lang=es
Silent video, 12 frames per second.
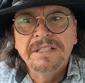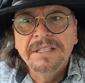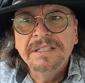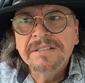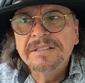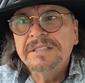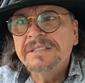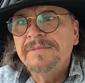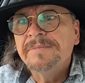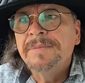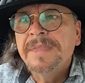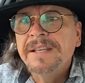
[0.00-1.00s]

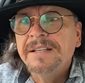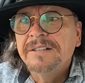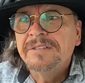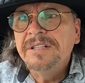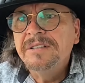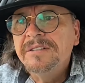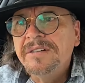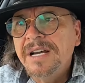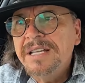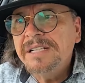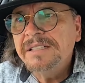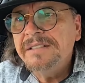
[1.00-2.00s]
Entonces, cuando
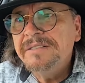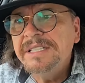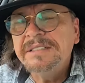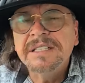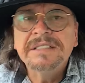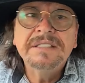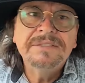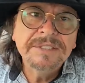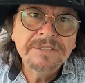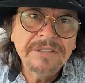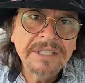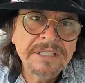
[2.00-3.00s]
hay activistas,
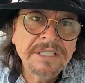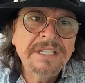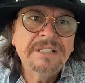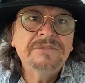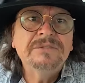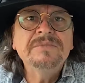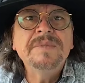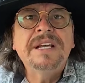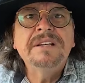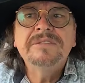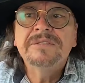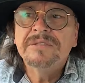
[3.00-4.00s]
defensores de derechos
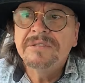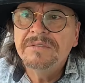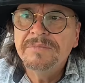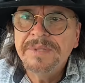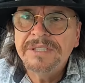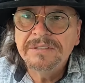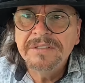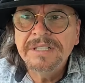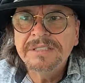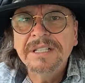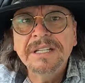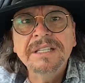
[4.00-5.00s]
humanos o
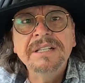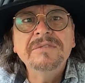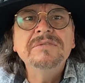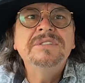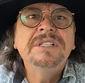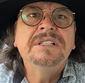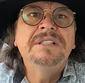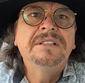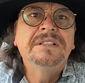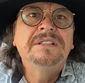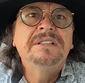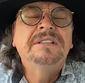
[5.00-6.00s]
personas que denuncian,
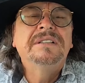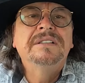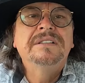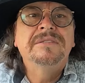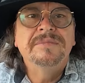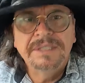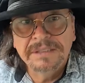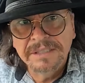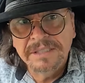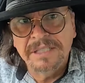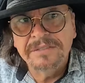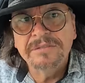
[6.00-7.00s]
como en
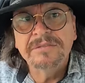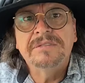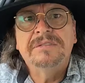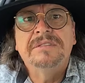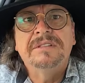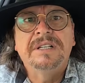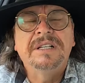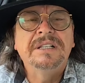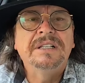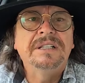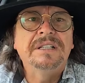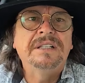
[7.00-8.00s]
este caso
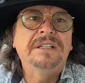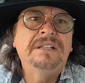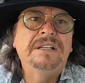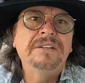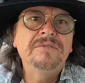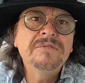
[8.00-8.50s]
el, el, el